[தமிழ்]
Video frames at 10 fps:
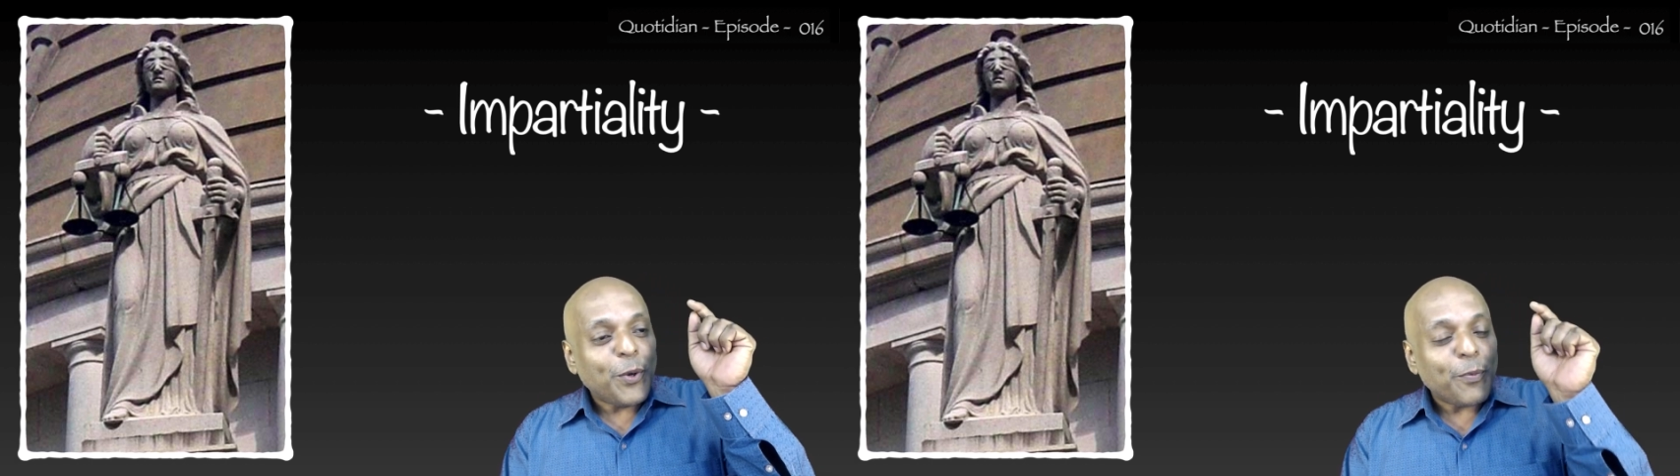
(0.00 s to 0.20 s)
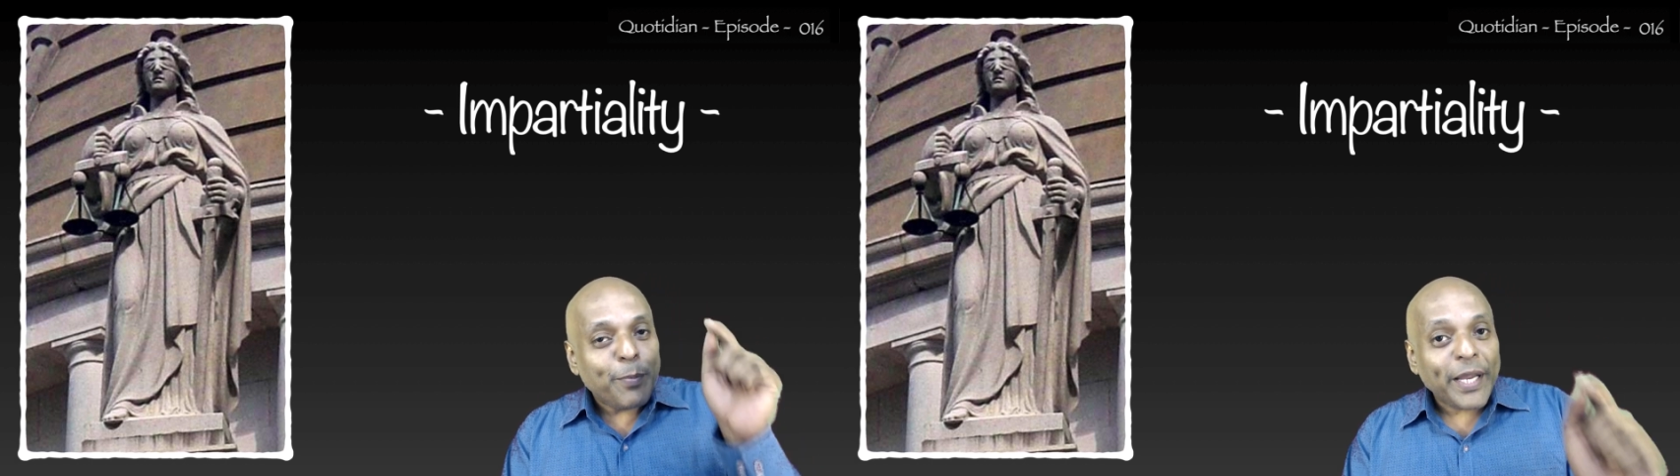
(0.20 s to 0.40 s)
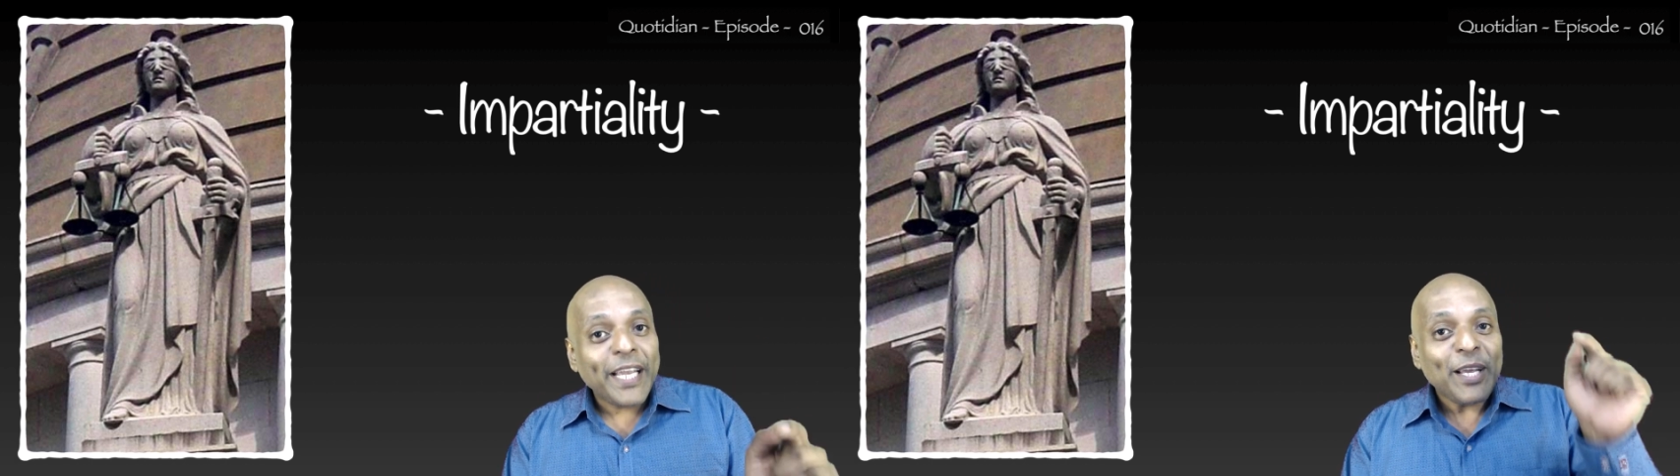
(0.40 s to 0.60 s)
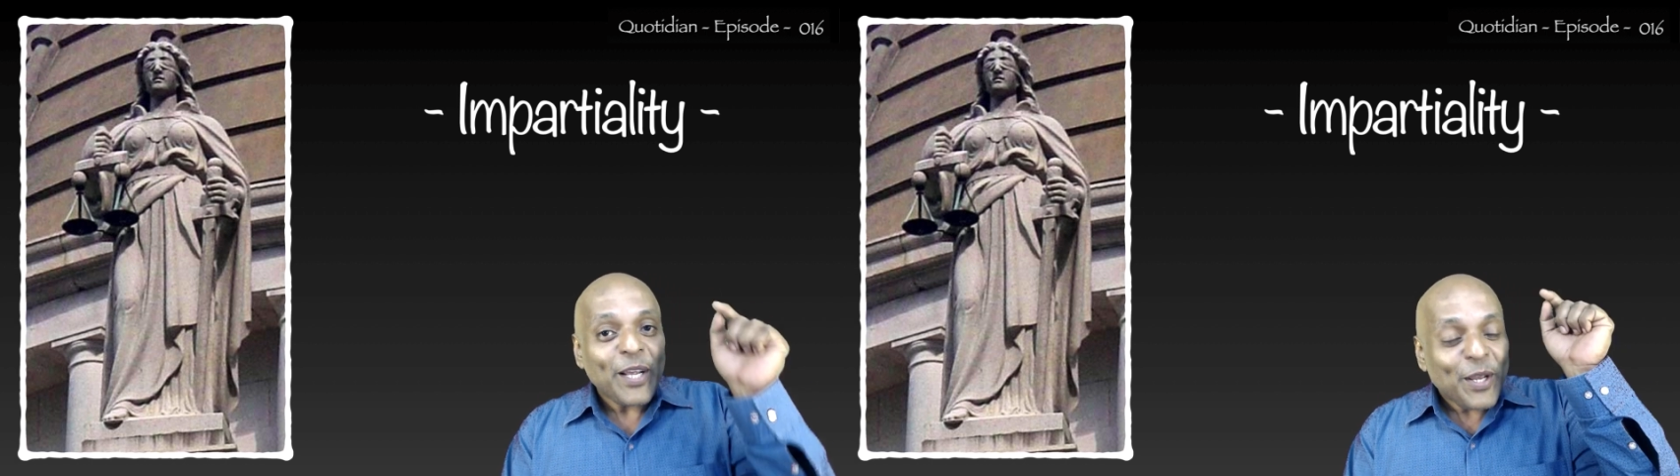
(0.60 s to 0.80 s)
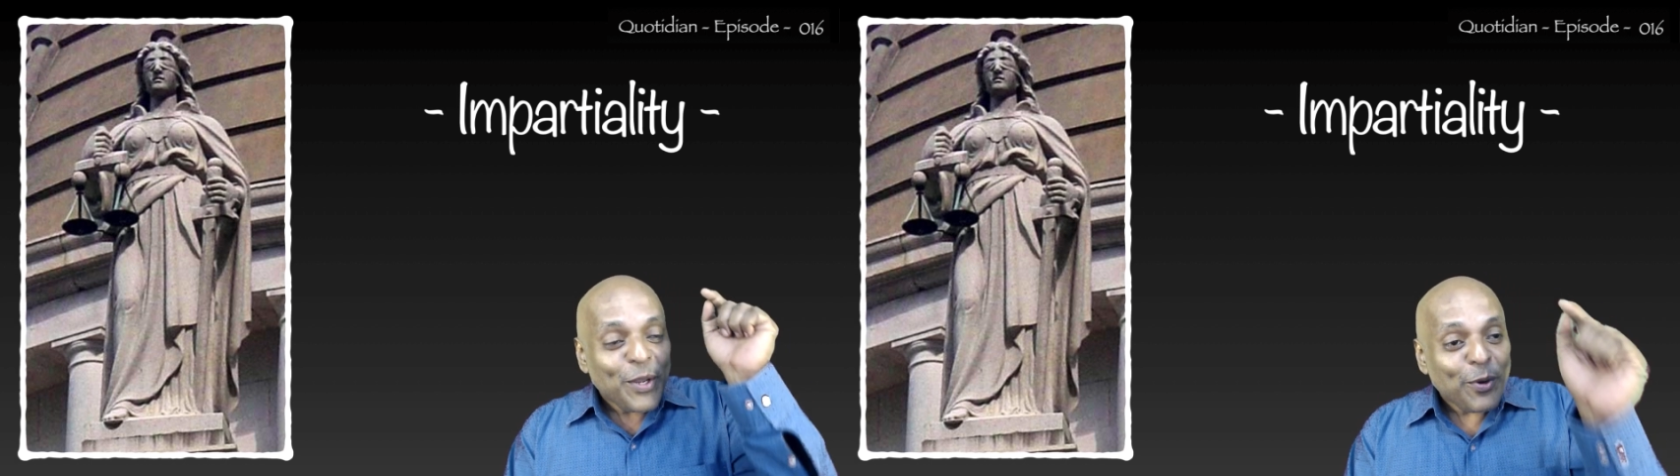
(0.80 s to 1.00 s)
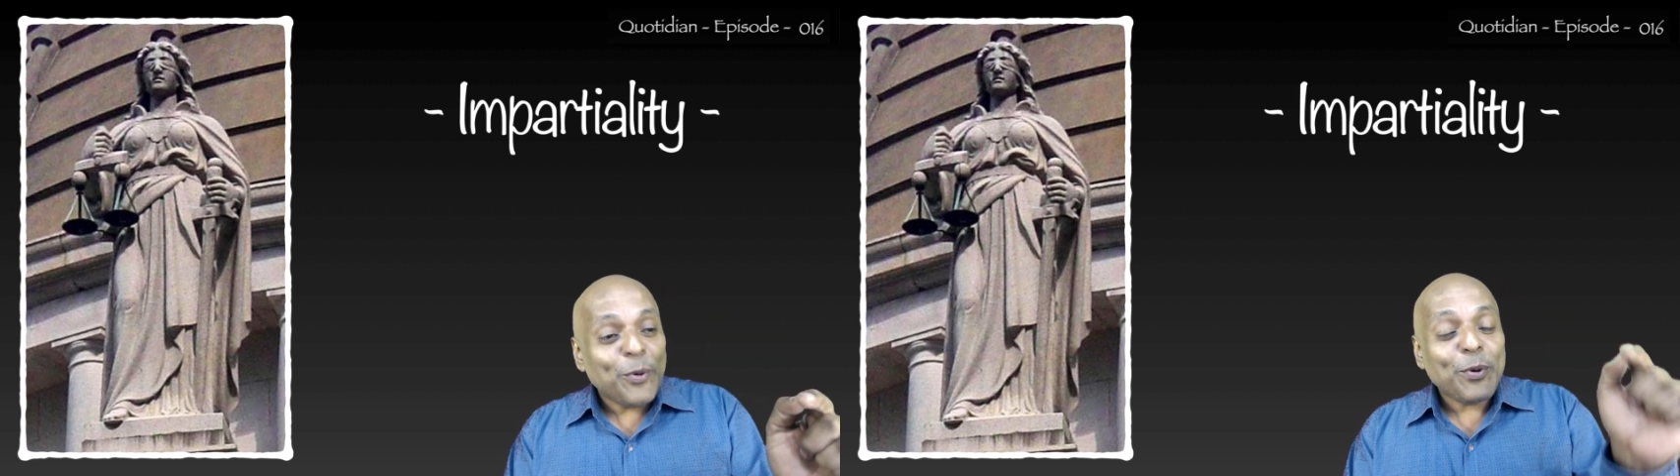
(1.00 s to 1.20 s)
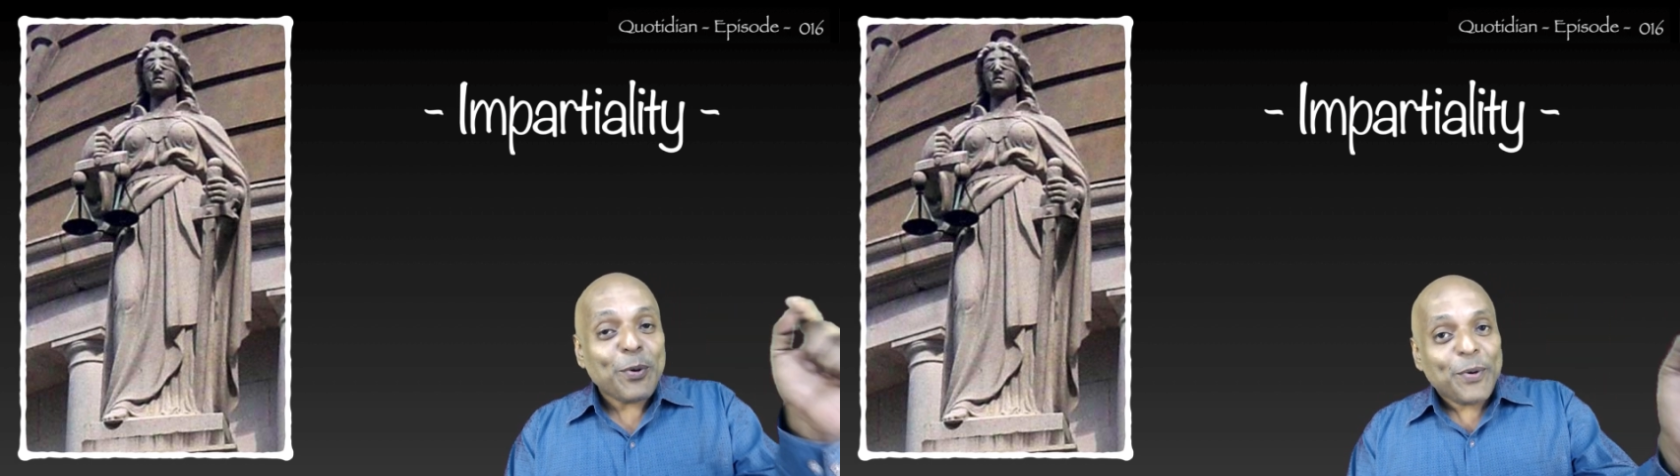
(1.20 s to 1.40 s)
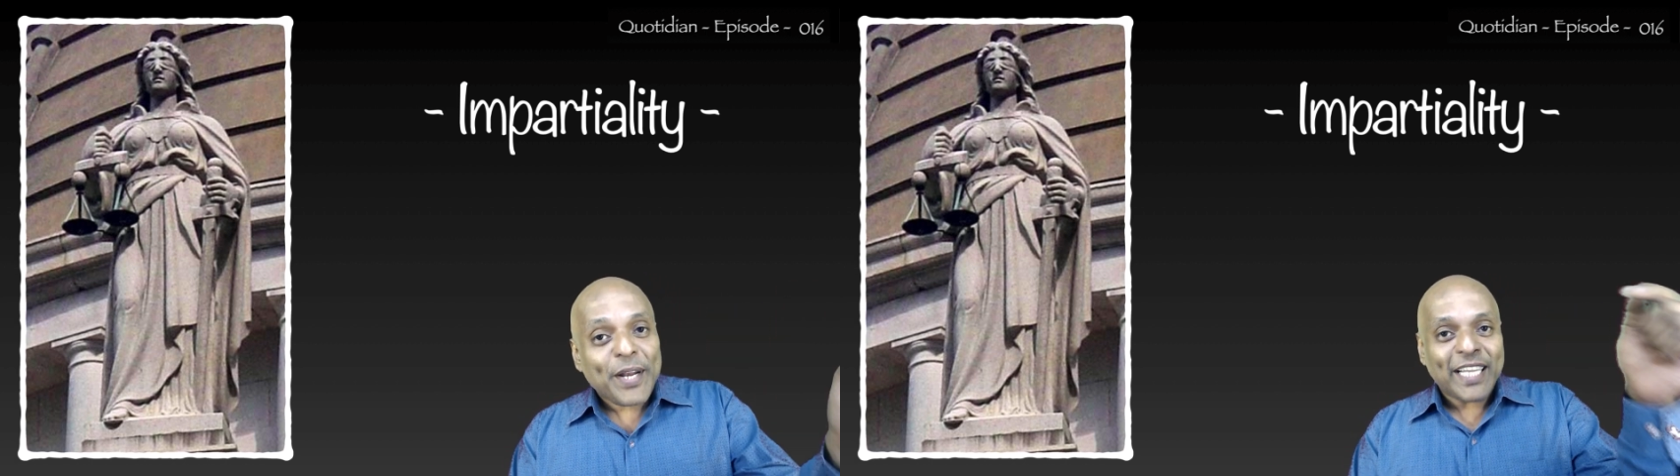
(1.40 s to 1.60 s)
டு பிரிங் யூ
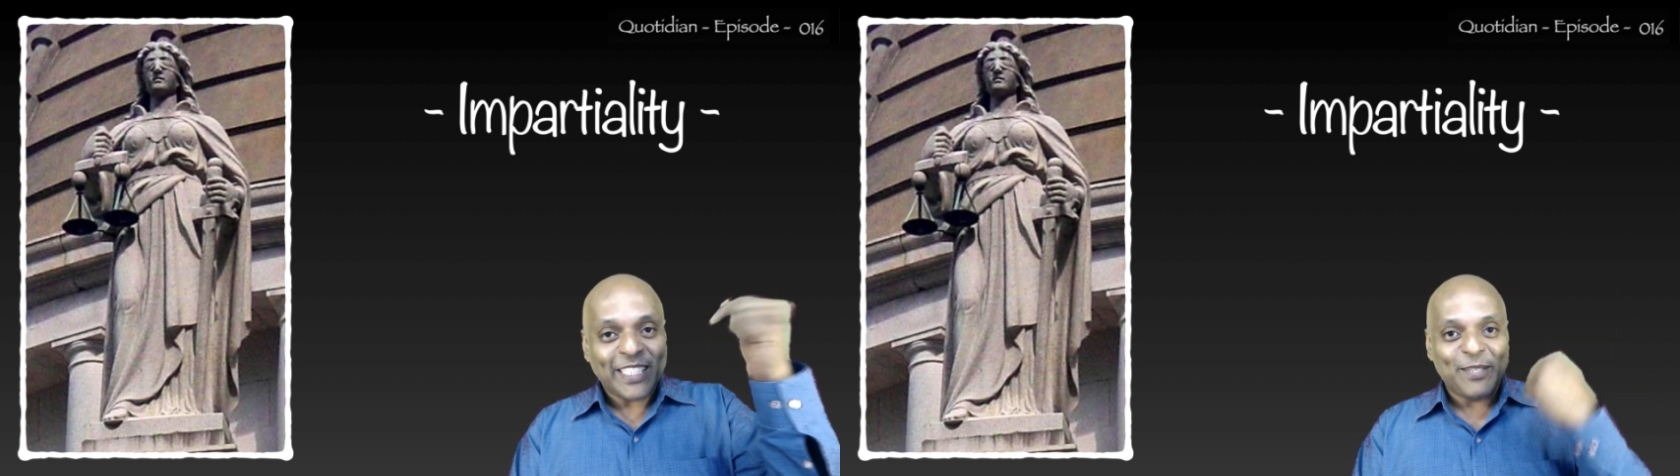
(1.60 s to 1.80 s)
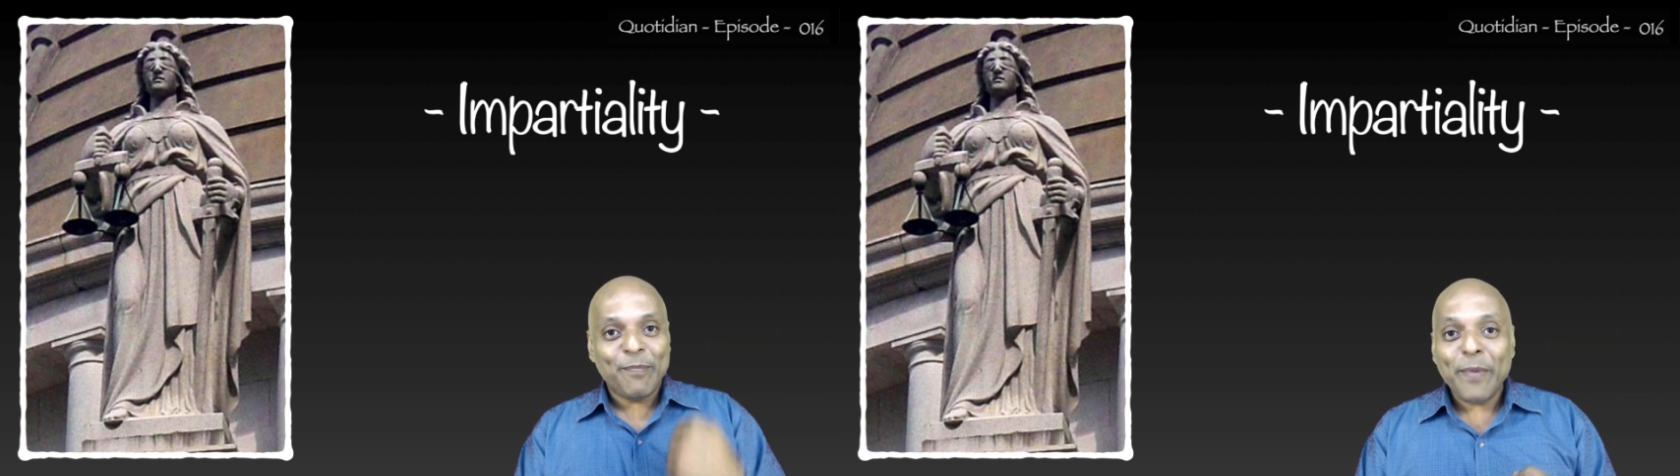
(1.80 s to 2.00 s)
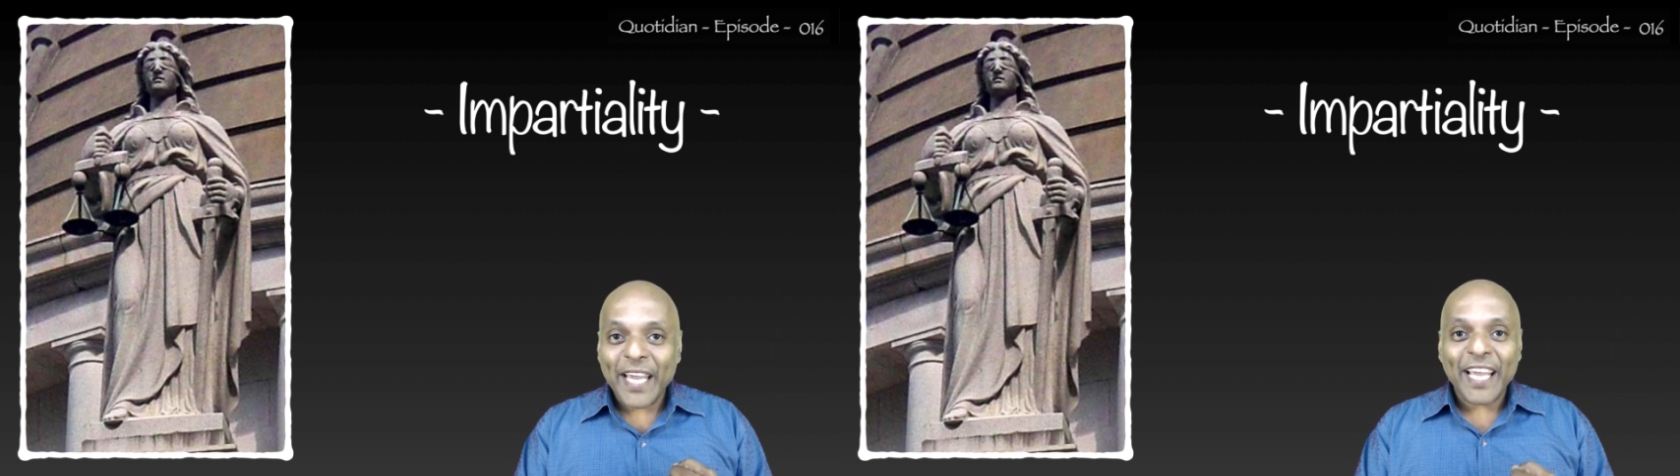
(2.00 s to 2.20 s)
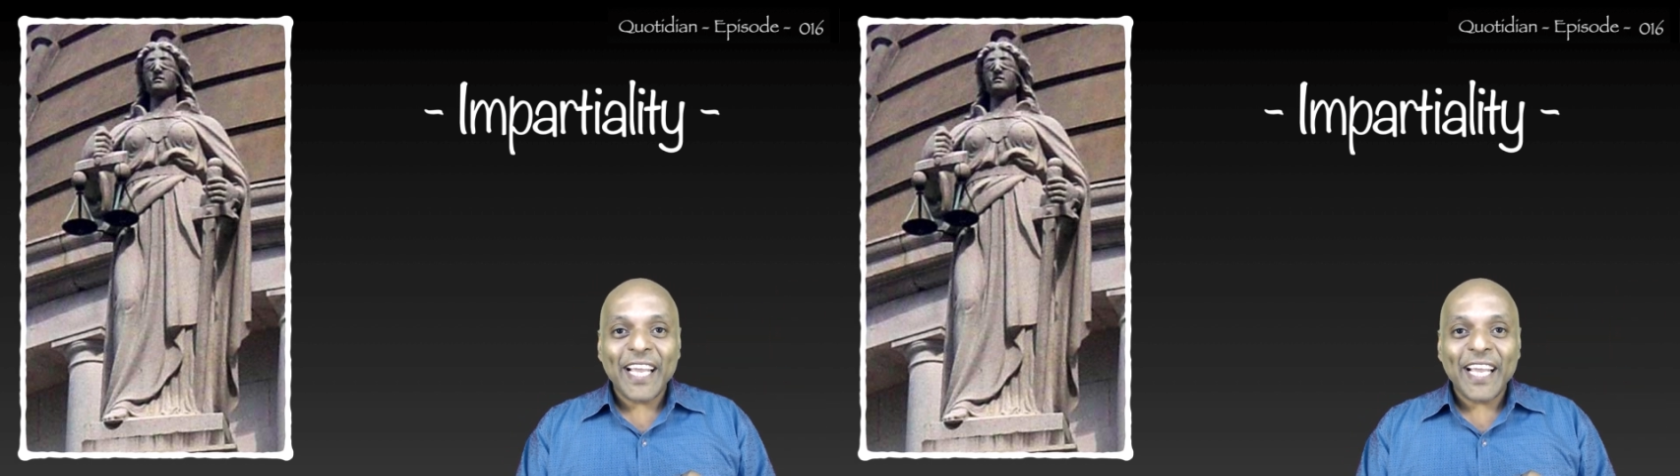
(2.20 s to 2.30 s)
டு ட்ரஸ்ட் மீ